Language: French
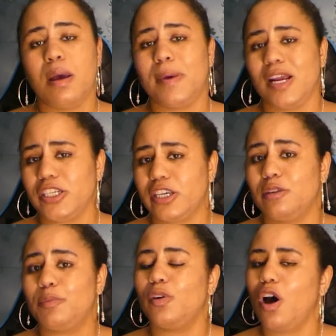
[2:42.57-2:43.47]

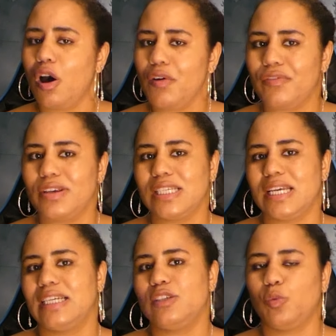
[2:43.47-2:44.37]
Peishen peut enfin
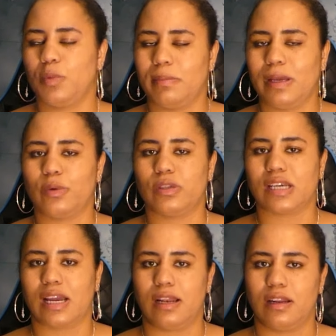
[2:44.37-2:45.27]
serrer son bébé
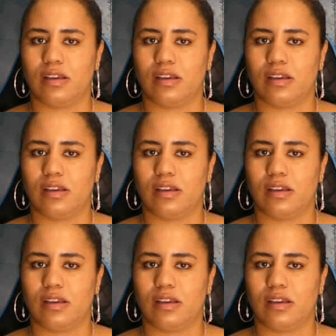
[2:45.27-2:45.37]
contre elle.